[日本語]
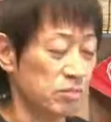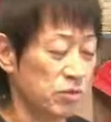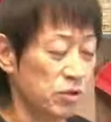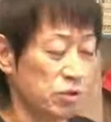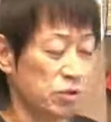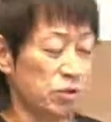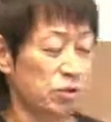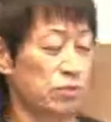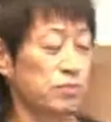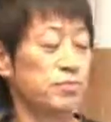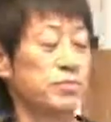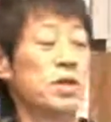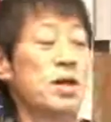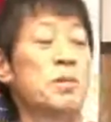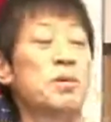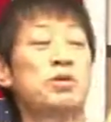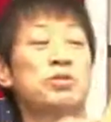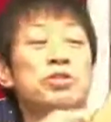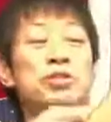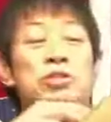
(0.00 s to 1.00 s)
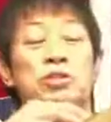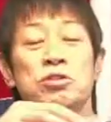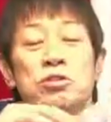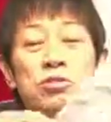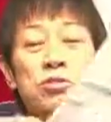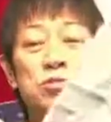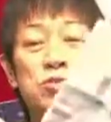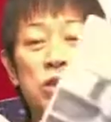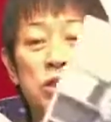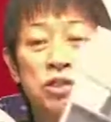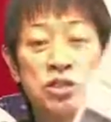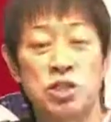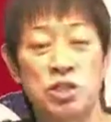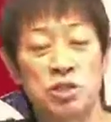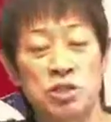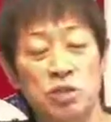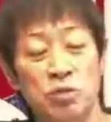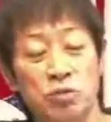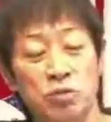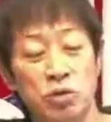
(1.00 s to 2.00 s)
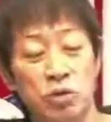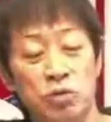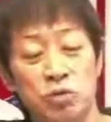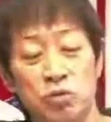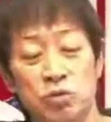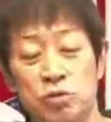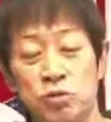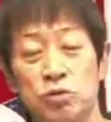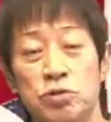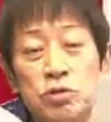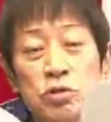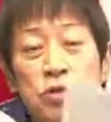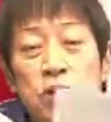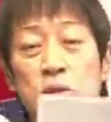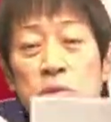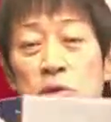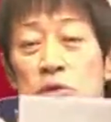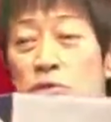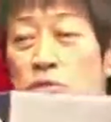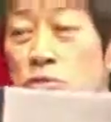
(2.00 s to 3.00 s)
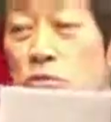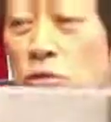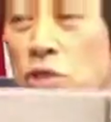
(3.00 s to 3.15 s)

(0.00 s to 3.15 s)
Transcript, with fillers: この山口豪元先生のこれ道場って山口豪